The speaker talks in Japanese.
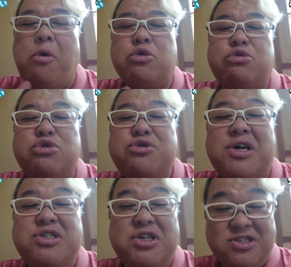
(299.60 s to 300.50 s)
ほっとす
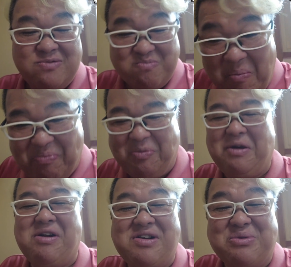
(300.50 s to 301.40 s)
る味です
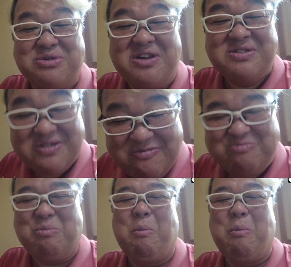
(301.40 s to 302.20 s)
ありがとうございます